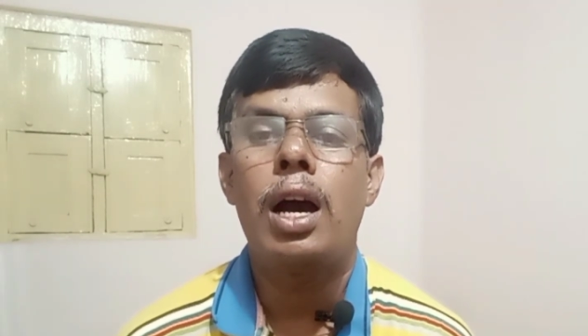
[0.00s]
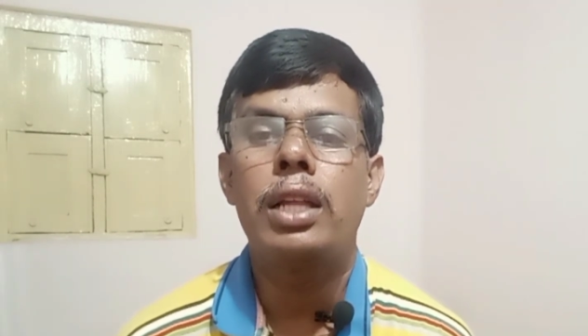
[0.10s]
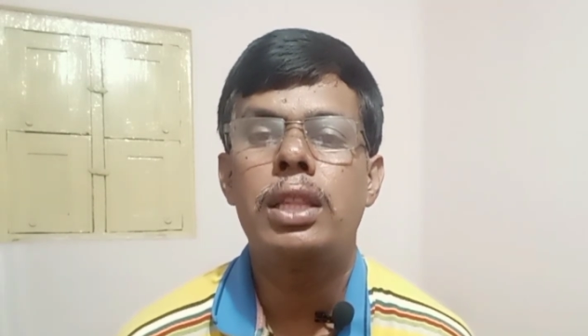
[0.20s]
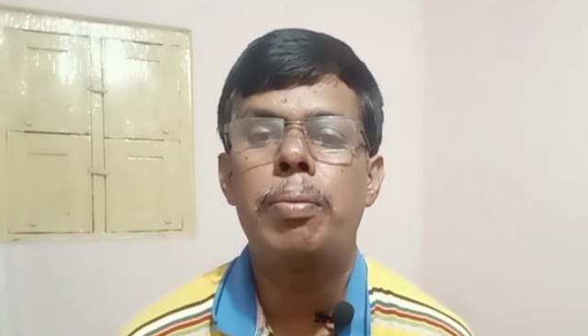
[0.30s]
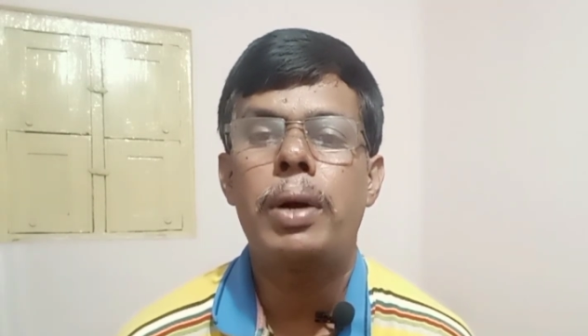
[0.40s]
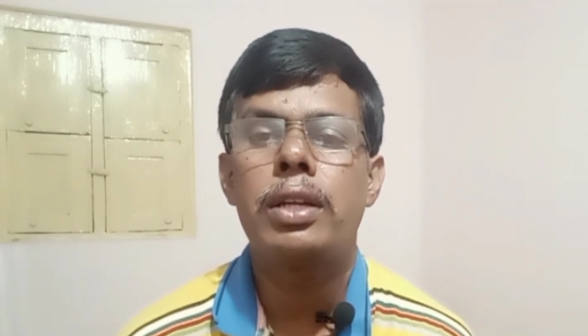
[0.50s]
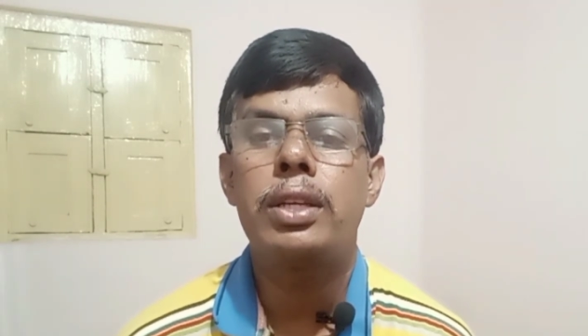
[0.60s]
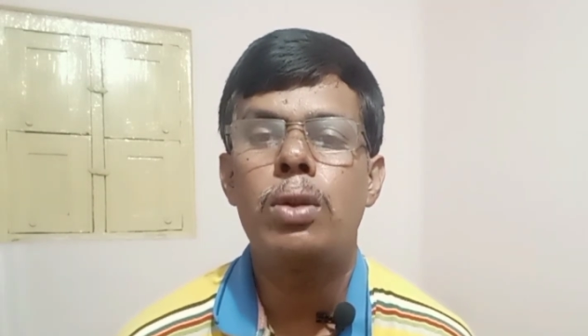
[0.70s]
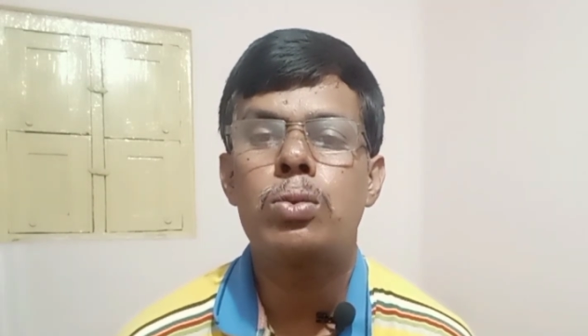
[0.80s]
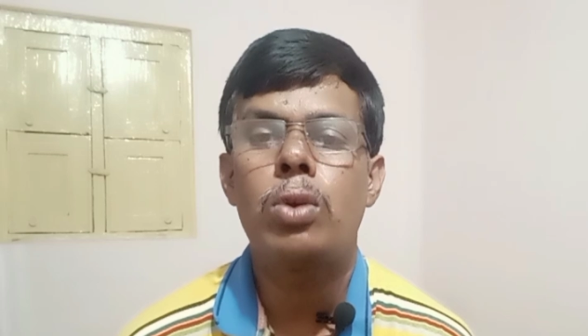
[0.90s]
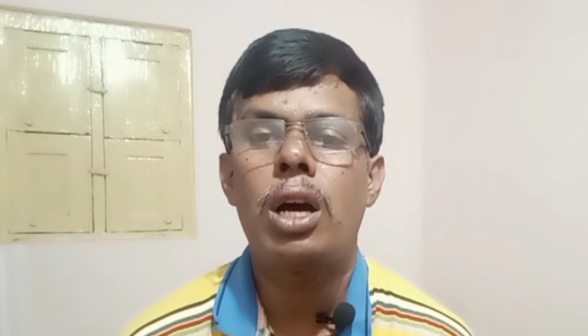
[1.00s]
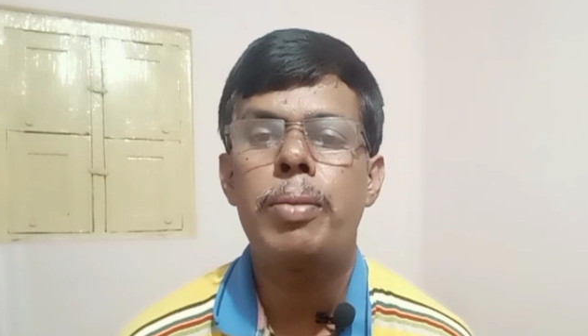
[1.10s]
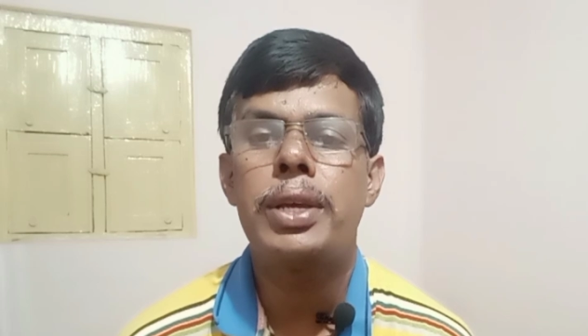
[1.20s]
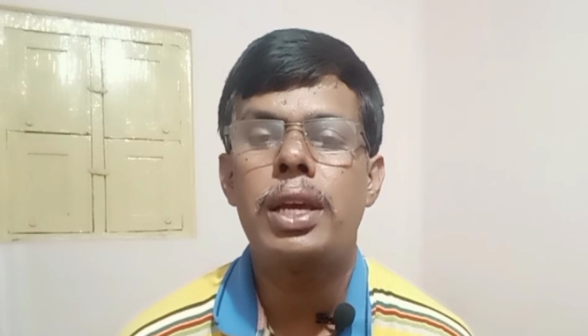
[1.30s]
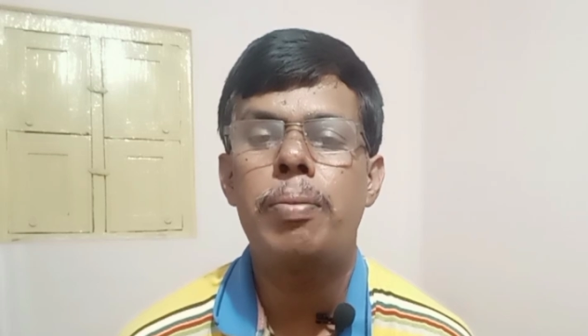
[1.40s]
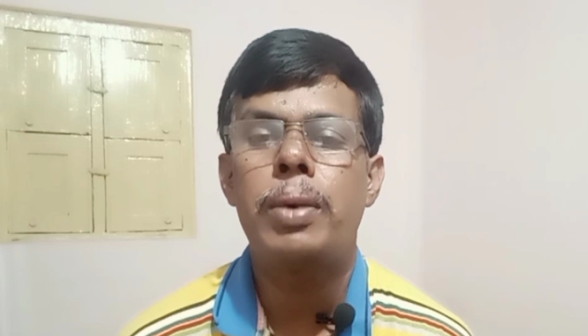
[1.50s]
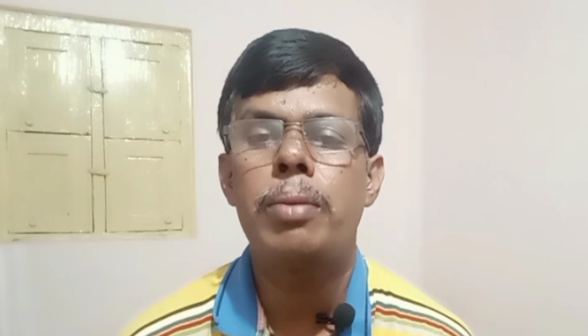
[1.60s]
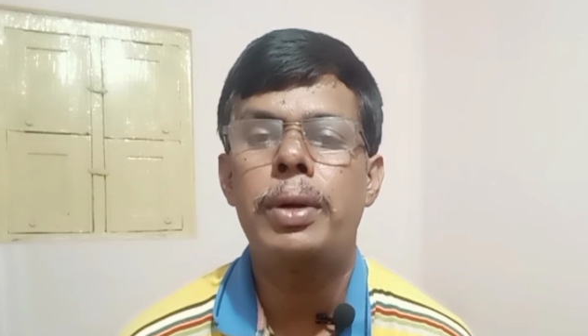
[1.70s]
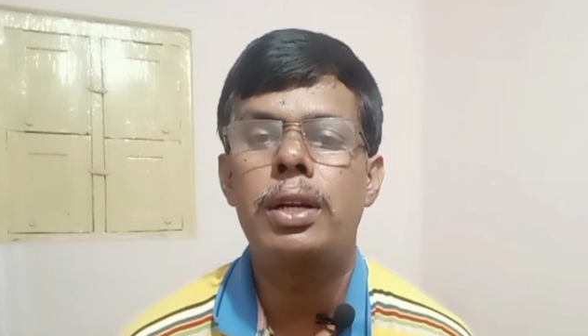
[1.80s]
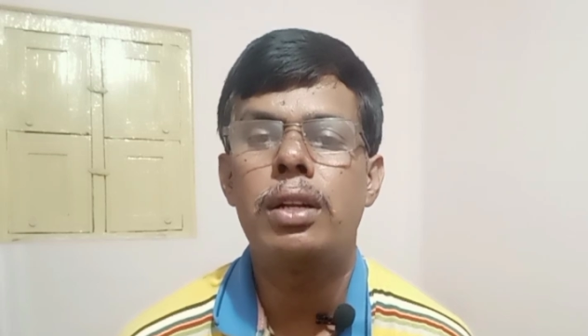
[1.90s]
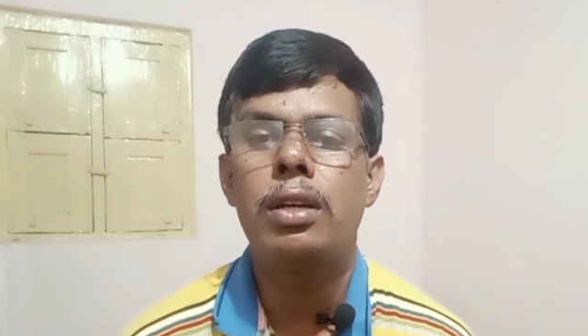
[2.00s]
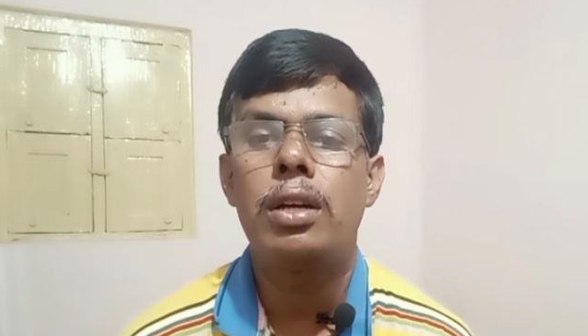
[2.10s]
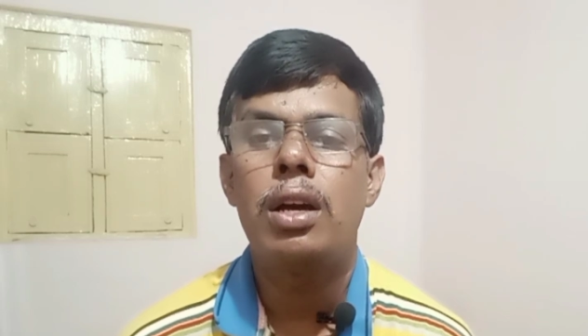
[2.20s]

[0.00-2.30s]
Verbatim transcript: அந்த பகுதியில் சுனாமி ஏற்படும் என்று